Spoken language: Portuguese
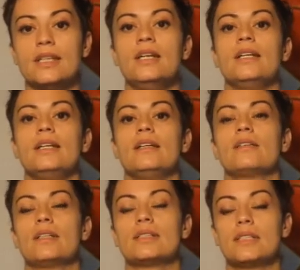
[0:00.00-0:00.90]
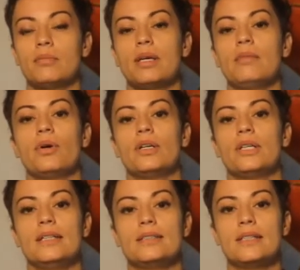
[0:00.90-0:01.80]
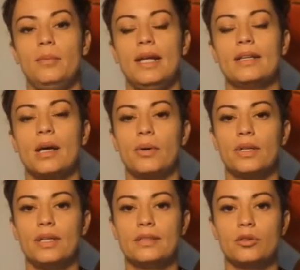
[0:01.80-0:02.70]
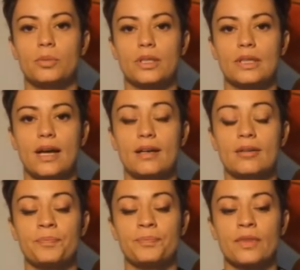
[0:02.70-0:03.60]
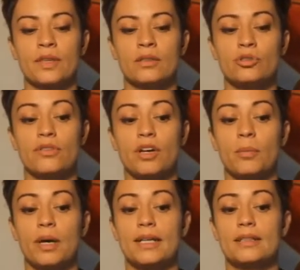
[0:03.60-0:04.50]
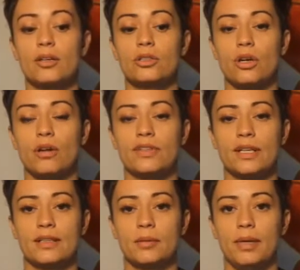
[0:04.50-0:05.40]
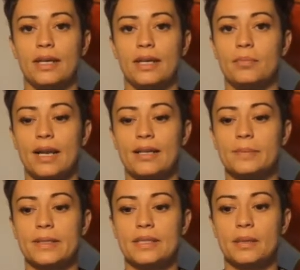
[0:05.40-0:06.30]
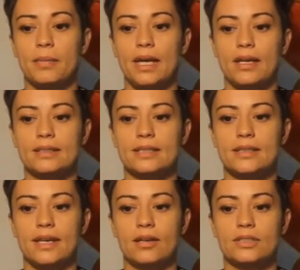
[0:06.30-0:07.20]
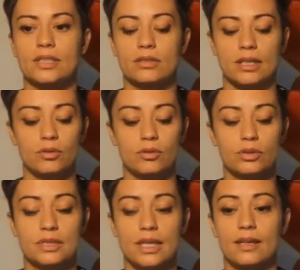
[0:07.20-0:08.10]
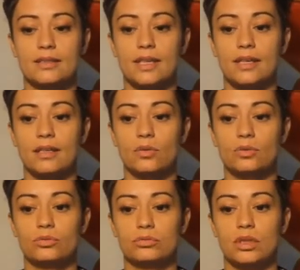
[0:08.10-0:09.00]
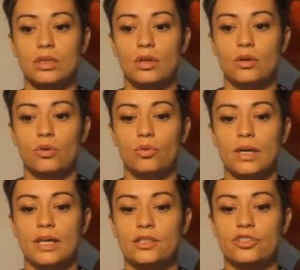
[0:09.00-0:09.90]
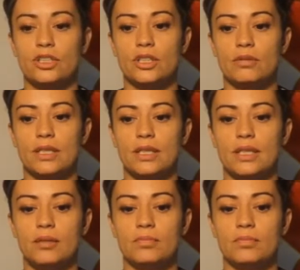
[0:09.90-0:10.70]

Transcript: então elas também podem se alimentar, podem se comportar de forma heterotrófica também. Para elas perceberem se tem ou se não tem luz, elas têm um, uma região aqui,